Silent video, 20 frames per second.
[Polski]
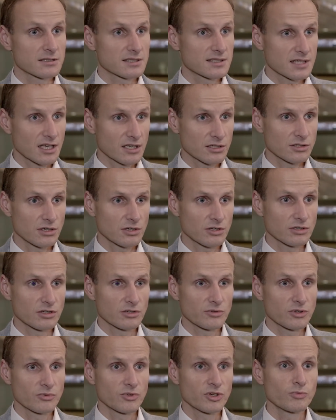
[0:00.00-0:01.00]
sektor
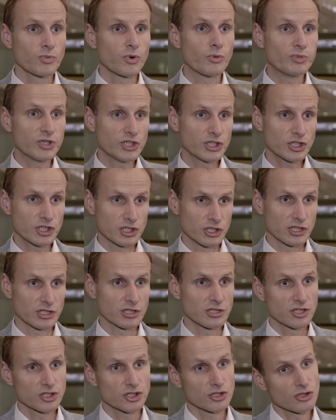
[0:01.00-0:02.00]

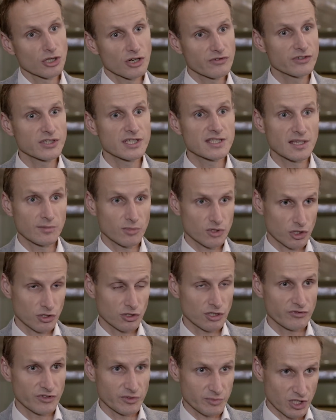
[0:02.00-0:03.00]
publiczny, rządowy i
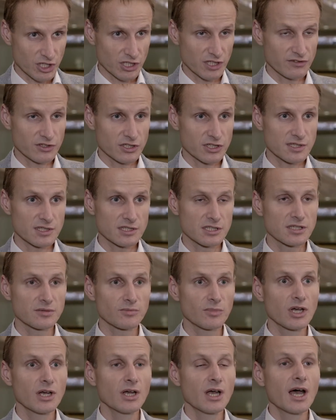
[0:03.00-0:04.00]
samorządowy przede
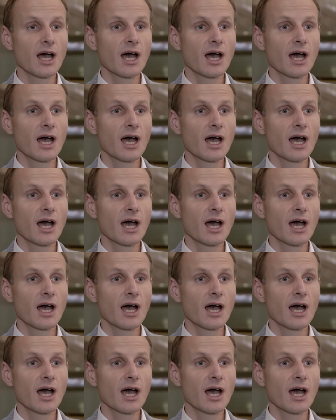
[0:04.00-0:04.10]
wszystkim,